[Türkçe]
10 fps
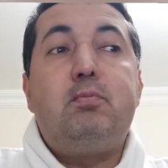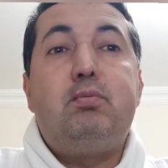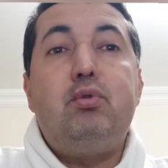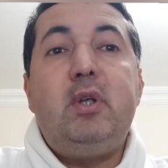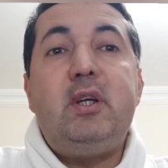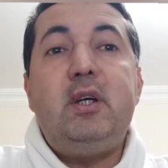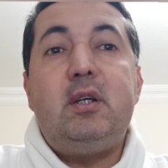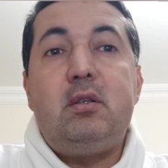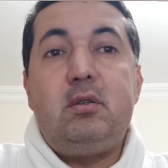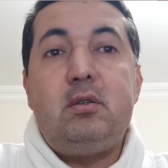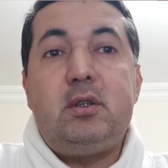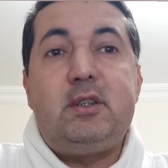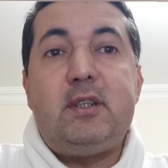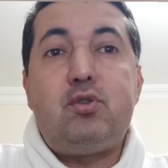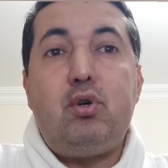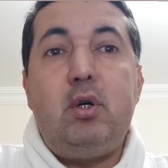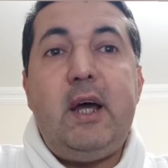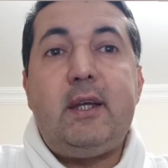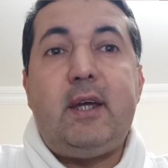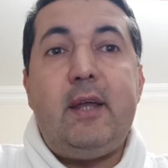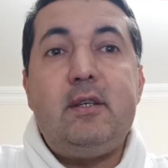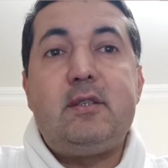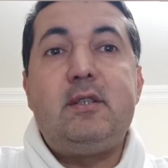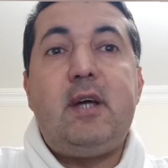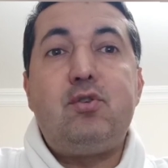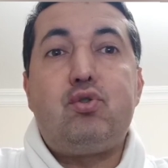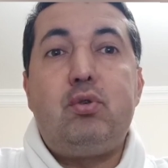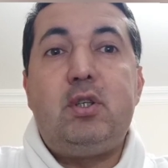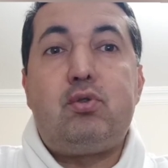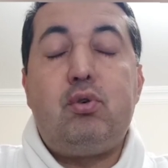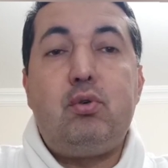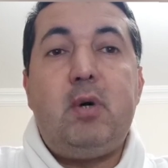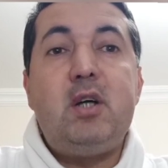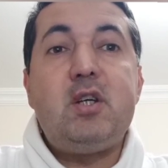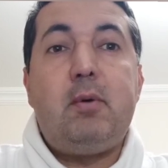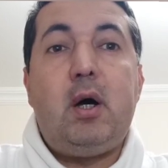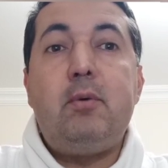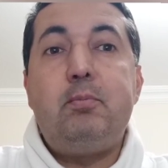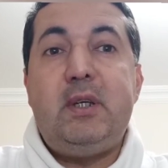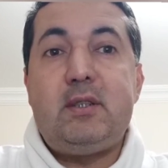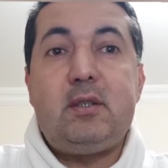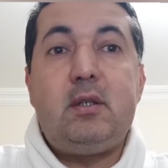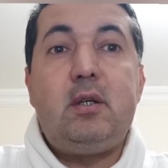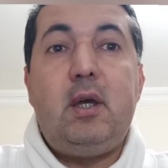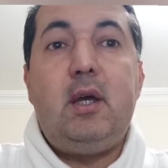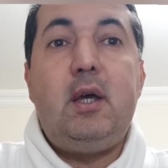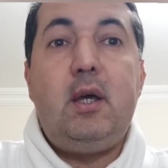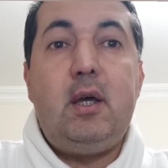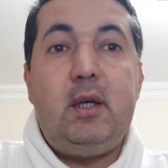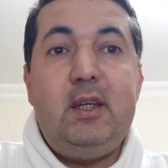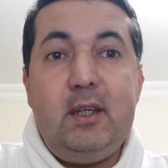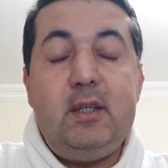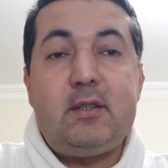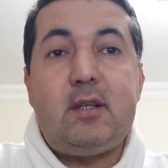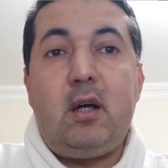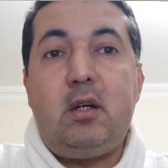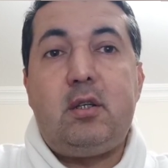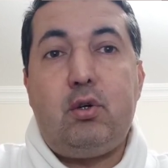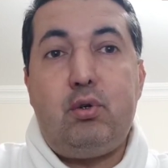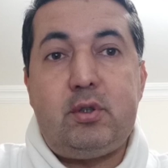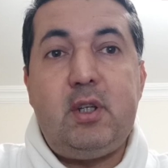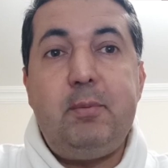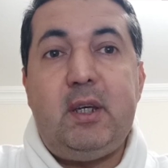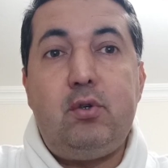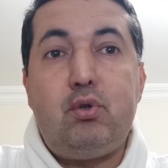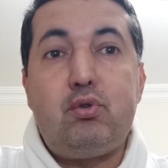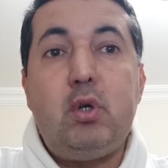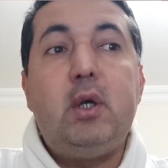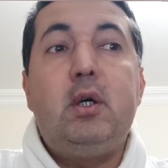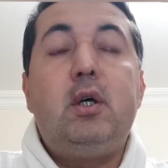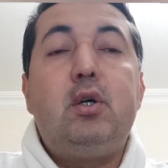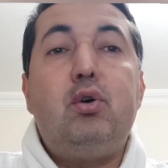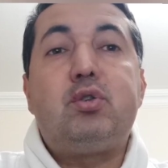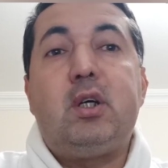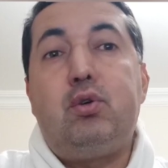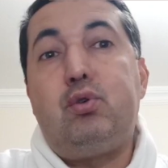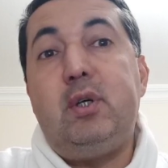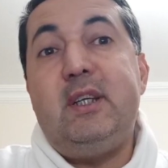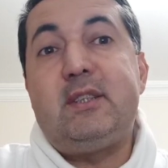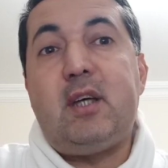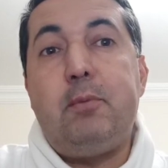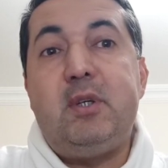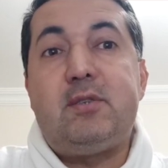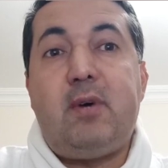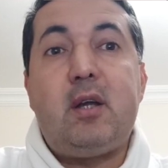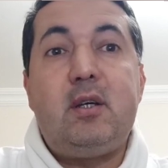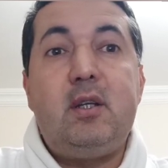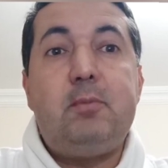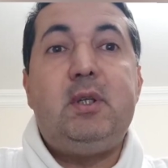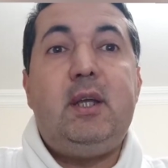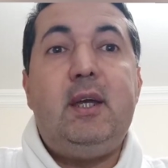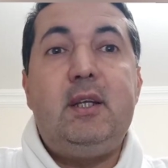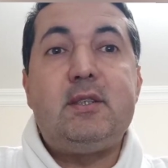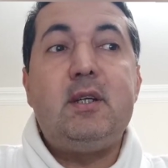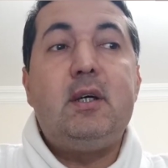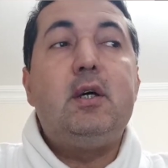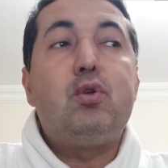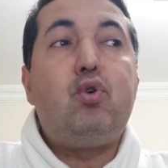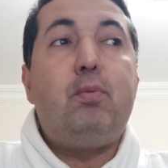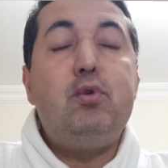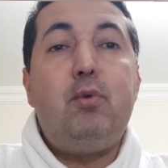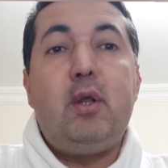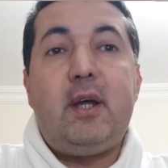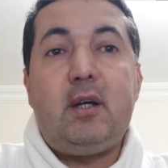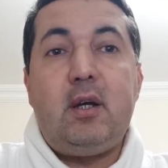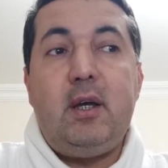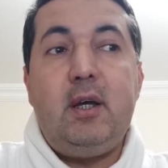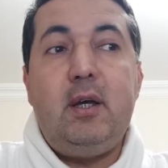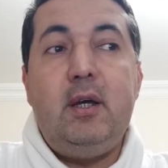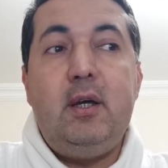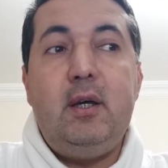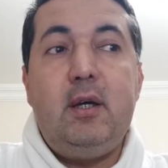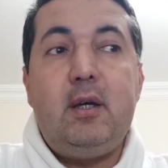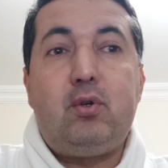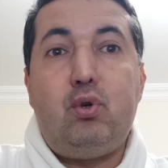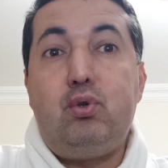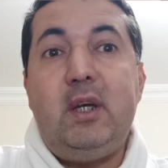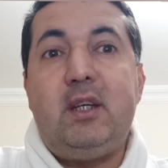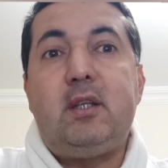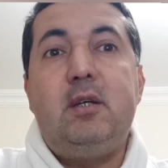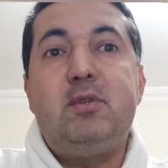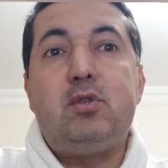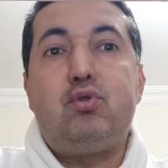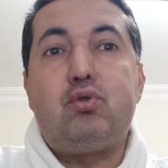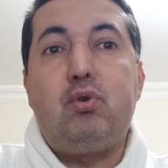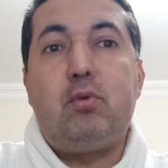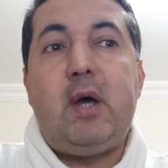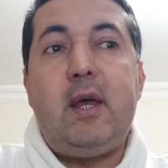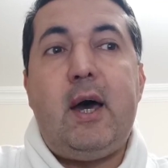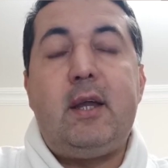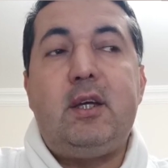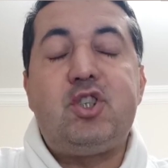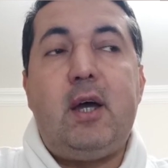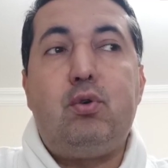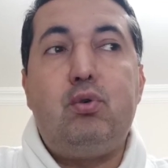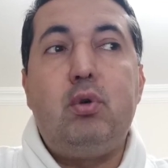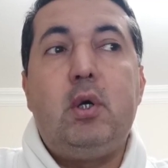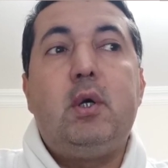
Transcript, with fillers: bunları size söylerken sizden şunu istiyorum. Acaba biz e, iyi insan kategorisine mi giriyoruz? Yoksa kötü insan mıyız? Farkında mı değiliz? Toplum olarak e, kötüye gittiğimizi düşünüyorum. Yani her geçen gün